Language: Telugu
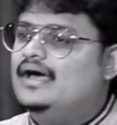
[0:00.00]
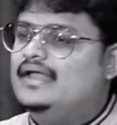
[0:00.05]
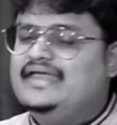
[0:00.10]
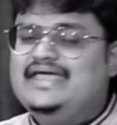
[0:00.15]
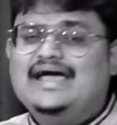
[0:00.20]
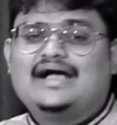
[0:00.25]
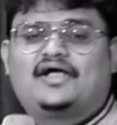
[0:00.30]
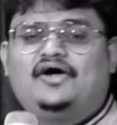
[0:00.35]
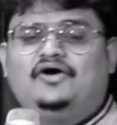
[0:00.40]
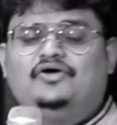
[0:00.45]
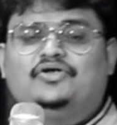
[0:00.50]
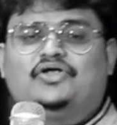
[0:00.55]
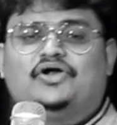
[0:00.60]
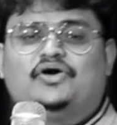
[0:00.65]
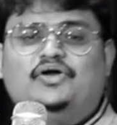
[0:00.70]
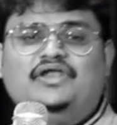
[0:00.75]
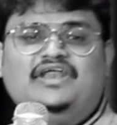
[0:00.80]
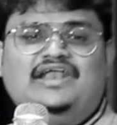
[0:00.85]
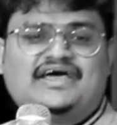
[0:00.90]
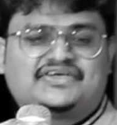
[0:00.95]
మీ అకౌంట్లో
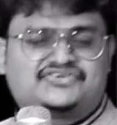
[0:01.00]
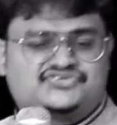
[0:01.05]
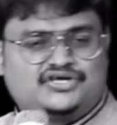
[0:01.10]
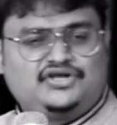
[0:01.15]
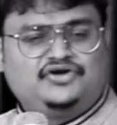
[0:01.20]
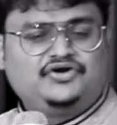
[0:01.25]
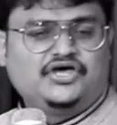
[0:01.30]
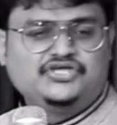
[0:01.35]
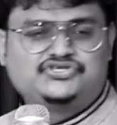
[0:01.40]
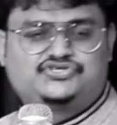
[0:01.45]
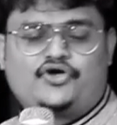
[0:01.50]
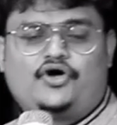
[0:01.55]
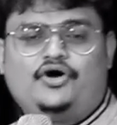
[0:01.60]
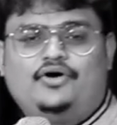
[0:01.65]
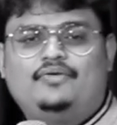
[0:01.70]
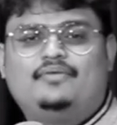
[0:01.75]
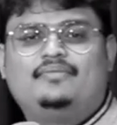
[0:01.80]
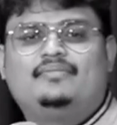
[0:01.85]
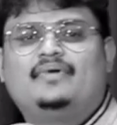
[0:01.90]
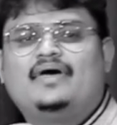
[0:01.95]
కొన్ని లక్షలు ఉండొచ్చు
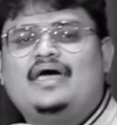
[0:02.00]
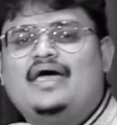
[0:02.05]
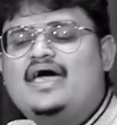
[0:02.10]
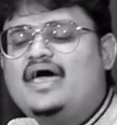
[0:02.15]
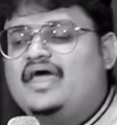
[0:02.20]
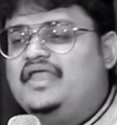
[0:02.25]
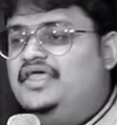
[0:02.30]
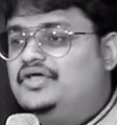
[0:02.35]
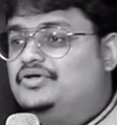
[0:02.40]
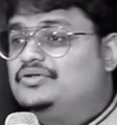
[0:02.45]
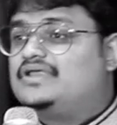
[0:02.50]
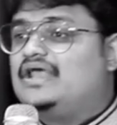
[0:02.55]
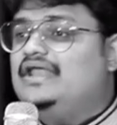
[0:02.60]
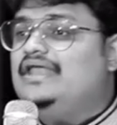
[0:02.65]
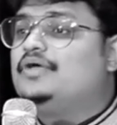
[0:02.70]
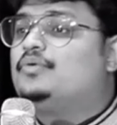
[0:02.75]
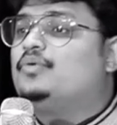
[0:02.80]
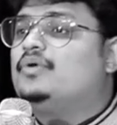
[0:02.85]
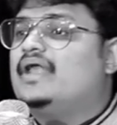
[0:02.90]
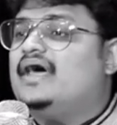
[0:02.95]
నీకు
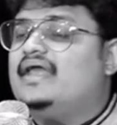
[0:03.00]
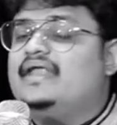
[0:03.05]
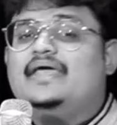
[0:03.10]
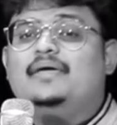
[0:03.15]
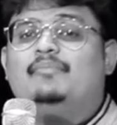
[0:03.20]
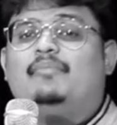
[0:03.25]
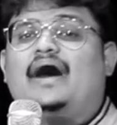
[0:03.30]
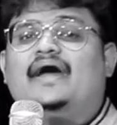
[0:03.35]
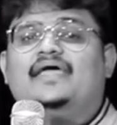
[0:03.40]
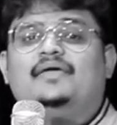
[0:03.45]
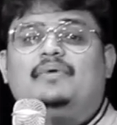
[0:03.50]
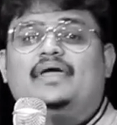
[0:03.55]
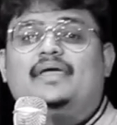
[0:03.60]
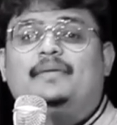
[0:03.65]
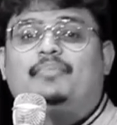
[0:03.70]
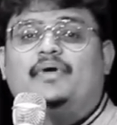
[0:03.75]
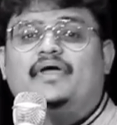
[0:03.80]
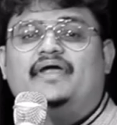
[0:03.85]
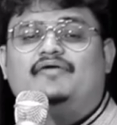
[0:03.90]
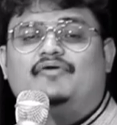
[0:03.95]
తెలియకుండానే
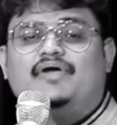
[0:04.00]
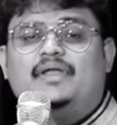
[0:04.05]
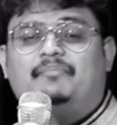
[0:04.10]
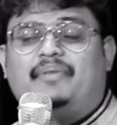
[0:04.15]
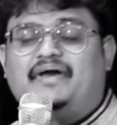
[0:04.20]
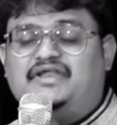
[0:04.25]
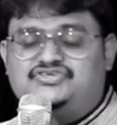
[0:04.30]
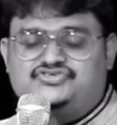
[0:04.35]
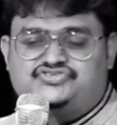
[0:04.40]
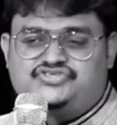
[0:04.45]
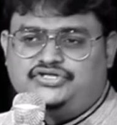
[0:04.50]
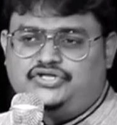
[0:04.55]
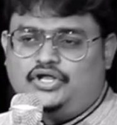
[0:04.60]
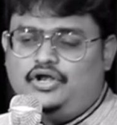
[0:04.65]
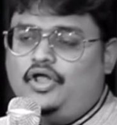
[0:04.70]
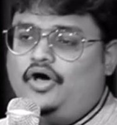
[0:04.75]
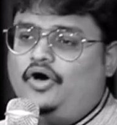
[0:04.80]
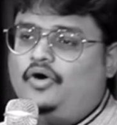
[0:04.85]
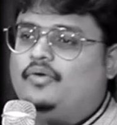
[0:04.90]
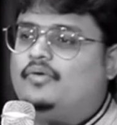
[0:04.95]
మాయమైపోయేటువంటి
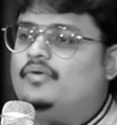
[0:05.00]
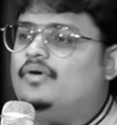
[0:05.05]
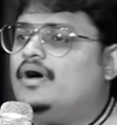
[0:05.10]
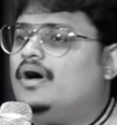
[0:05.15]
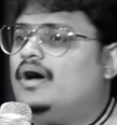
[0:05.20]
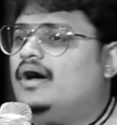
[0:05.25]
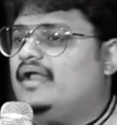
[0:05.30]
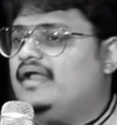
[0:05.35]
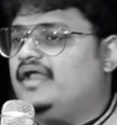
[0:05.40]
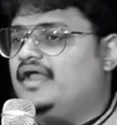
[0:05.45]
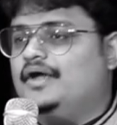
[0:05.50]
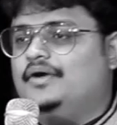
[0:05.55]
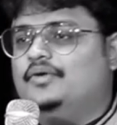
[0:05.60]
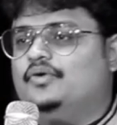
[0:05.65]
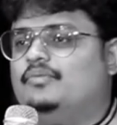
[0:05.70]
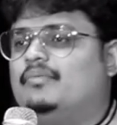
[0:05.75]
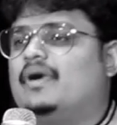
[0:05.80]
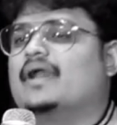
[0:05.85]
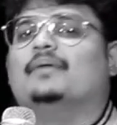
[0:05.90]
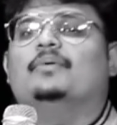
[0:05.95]
పరిస్థితుల్లో
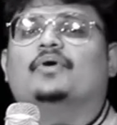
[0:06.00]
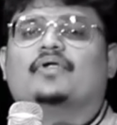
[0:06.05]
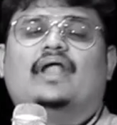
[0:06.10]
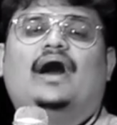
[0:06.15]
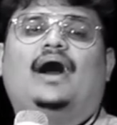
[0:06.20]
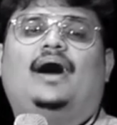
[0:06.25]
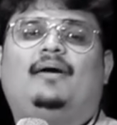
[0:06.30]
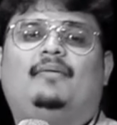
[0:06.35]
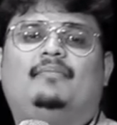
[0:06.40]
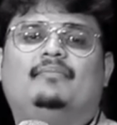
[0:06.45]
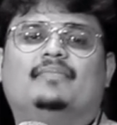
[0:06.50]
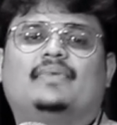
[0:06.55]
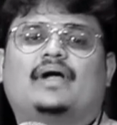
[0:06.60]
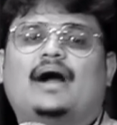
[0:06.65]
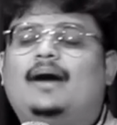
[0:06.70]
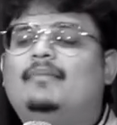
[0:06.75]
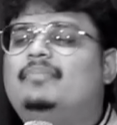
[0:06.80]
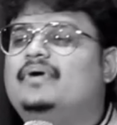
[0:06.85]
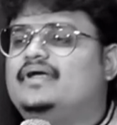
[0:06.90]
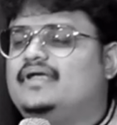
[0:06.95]
నేడు మనం ఉన్నాం
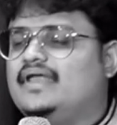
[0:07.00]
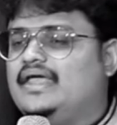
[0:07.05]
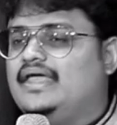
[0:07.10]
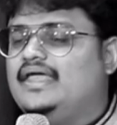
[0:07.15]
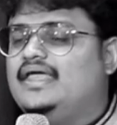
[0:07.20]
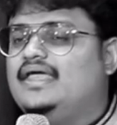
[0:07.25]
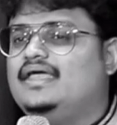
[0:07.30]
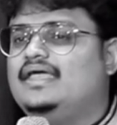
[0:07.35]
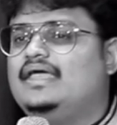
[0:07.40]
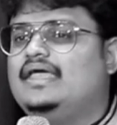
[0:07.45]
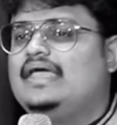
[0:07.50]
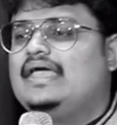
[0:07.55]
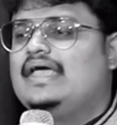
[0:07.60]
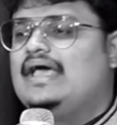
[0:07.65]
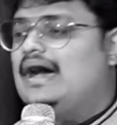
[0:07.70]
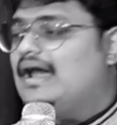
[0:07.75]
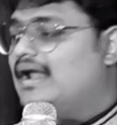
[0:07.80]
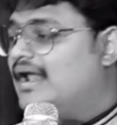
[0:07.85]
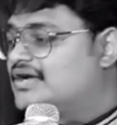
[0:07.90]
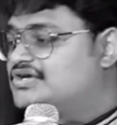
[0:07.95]
కాబట్టి
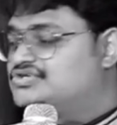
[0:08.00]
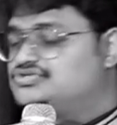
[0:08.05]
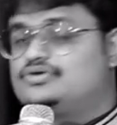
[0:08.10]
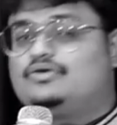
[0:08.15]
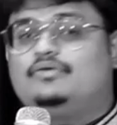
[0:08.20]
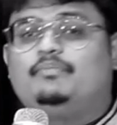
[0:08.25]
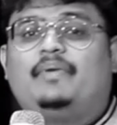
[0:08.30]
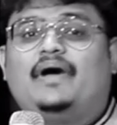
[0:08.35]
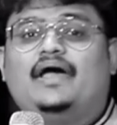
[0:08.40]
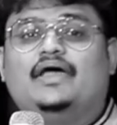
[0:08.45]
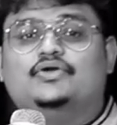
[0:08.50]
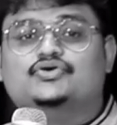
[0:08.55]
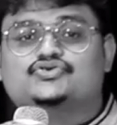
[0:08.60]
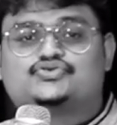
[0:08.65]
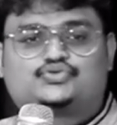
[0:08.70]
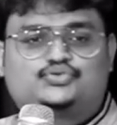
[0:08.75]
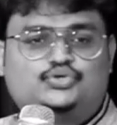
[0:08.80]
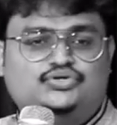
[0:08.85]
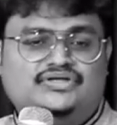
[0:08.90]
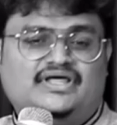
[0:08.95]
లక్ష రూపాయలు
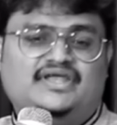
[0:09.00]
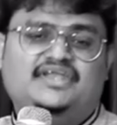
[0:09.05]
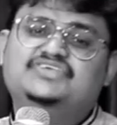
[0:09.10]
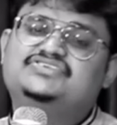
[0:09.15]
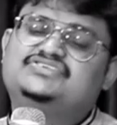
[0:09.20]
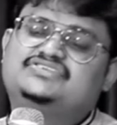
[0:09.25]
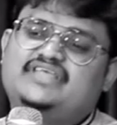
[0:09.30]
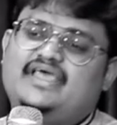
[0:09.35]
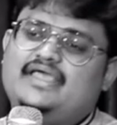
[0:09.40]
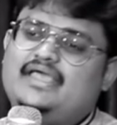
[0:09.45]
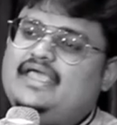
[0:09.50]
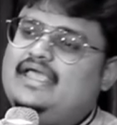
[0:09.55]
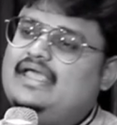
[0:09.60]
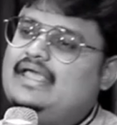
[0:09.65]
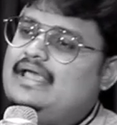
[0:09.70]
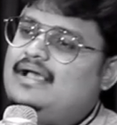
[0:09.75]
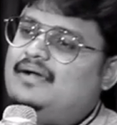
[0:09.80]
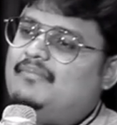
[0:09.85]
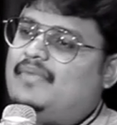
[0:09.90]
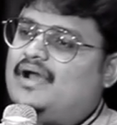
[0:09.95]
వస్తుందని ఇస్తే
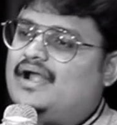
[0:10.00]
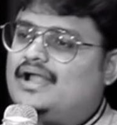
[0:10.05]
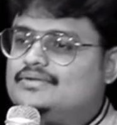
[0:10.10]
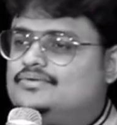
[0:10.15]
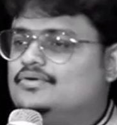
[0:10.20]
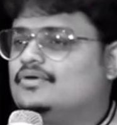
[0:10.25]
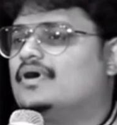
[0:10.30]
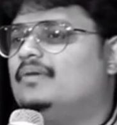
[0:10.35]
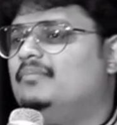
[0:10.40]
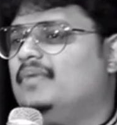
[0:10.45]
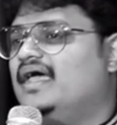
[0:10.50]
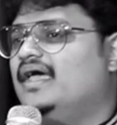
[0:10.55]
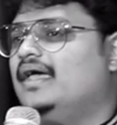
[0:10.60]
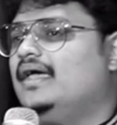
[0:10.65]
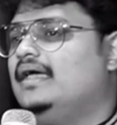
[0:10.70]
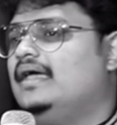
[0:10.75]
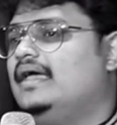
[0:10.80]
మళ్ళా దుఃఖమే